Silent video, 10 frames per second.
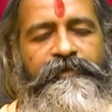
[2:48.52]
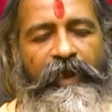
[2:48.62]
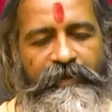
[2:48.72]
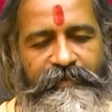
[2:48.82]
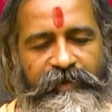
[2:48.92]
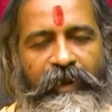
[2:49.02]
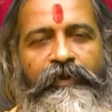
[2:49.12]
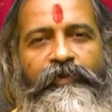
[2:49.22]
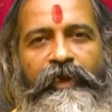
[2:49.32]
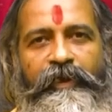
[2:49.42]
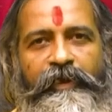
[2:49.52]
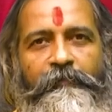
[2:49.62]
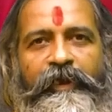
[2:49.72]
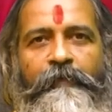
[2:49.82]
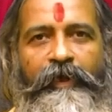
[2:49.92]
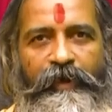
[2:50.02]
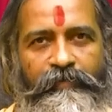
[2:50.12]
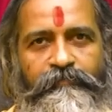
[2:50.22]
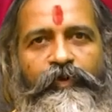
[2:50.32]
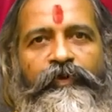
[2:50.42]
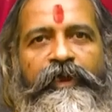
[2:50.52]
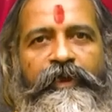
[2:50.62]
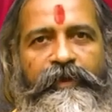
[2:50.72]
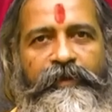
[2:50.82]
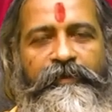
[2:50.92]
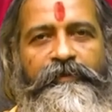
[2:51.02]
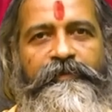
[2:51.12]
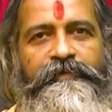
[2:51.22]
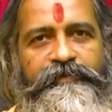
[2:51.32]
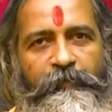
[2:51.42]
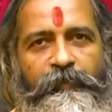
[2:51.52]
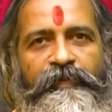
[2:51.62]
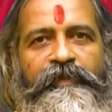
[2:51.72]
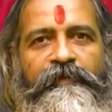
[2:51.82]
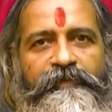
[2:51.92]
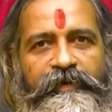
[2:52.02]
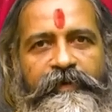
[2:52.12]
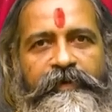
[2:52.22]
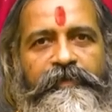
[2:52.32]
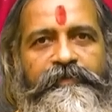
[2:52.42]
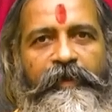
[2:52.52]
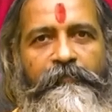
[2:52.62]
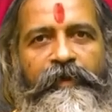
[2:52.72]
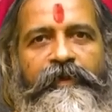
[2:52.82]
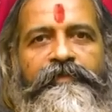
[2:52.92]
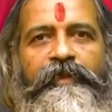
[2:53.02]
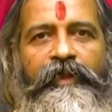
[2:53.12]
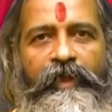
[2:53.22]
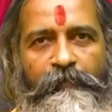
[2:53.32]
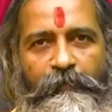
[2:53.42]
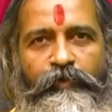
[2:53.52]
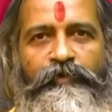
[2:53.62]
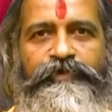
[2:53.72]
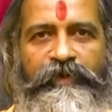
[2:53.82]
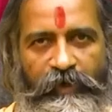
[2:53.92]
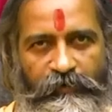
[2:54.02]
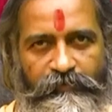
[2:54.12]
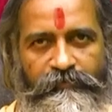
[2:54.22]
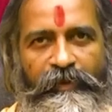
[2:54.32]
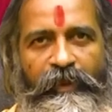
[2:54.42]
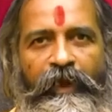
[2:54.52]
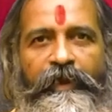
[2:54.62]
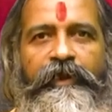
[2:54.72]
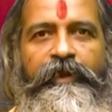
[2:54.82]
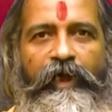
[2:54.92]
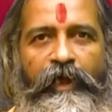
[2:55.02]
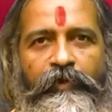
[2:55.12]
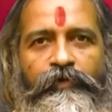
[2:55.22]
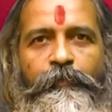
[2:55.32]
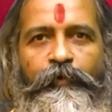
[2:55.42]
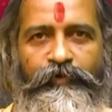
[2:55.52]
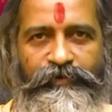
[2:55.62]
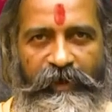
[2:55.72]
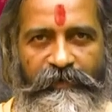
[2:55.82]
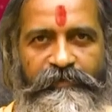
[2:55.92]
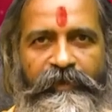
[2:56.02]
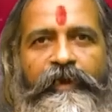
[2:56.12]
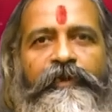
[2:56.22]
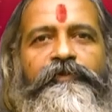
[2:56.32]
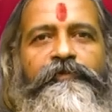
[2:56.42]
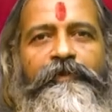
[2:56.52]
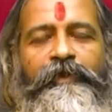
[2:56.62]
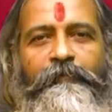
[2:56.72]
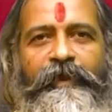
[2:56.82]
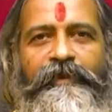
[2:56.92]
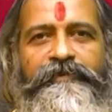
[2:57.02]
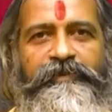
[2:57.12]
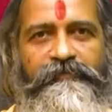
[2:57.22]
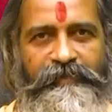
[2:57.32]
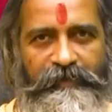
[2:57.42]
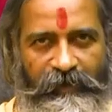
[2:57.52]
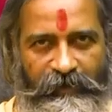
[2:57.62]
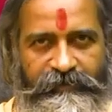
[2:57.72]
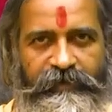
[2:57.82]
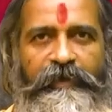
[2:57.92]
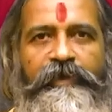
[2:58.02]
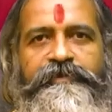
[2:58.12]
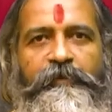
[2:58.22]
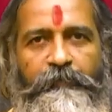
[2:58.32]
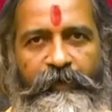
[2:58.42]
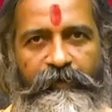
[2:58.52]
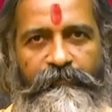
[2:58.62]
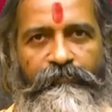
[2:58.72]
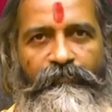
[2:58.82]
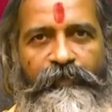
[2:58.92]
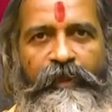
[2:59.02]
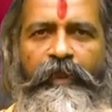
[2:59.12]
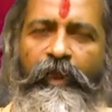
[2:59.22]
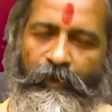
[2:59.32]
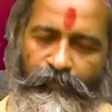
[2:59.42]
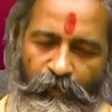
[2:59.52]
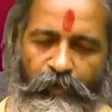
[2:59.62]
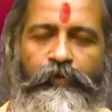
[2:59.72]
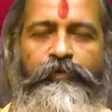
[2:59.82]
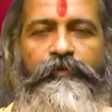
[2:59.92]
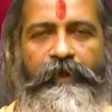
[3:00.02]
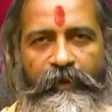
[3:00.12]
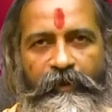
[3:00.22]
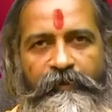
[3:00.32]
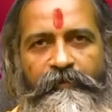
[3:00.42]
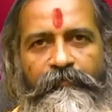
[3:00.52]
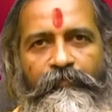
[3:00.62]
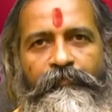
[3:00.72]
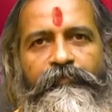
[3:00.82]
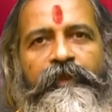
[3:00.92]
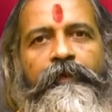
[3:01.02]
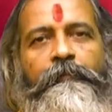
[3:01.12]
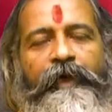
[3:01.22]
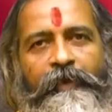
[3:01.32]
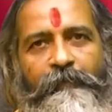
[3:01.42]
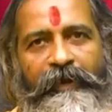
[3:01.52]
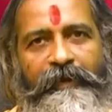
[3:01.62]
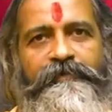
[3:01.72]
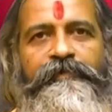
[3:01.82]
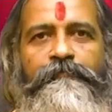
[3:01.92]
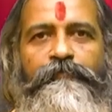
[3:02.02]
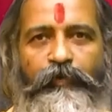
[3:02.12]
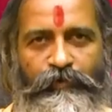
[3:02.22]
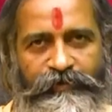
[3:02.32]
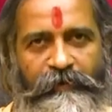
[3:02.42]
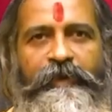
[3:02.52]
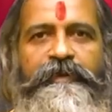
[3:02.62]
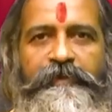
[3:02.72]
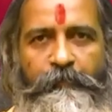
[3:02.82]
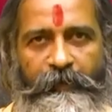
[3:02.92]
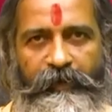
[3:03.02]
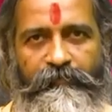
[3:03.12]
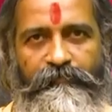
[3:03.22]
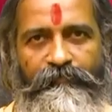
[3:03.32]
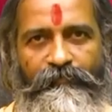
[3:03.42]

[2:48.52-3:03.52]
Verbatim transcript: శాస్త్రాల్లో కానీ మన మహాత్ములు కానీ చెప్పింది ఏమిటంటే ధర్మార్థ కామ మోక్షాలు అనే నాలుగు పురుషార్థాలను మన జీవిత లక్ష్యంగా చెప్పారు అందులో కూడా పరమలక్ష్యం మోక్షమని చెప్పారు